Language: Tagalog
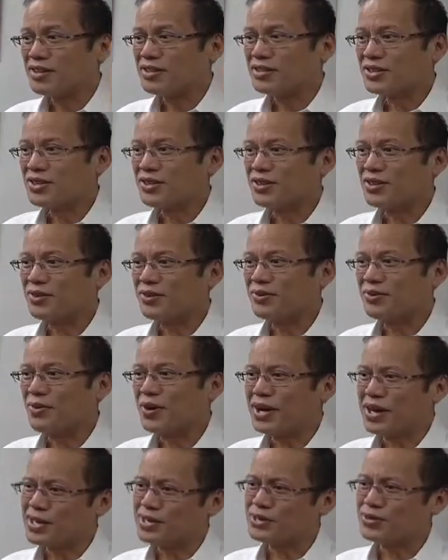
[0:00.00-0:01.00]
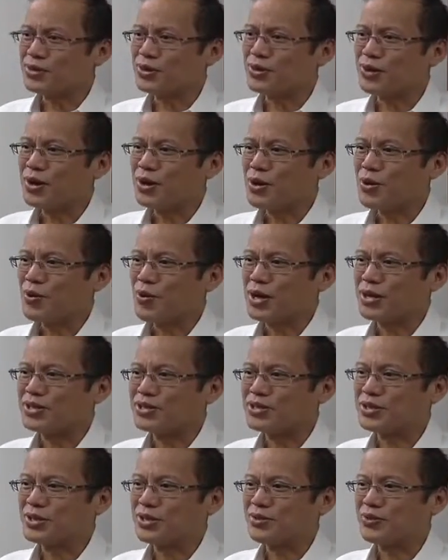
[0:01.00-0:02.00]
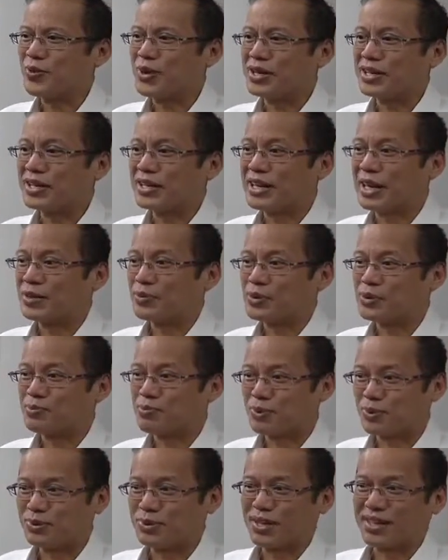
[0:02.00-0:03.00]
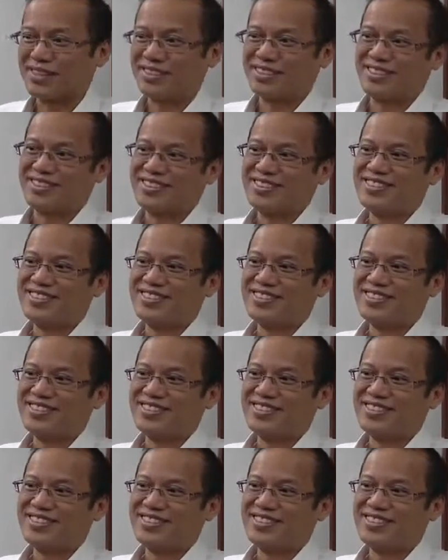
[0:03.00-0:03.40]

So, one has to question whether that was prudent.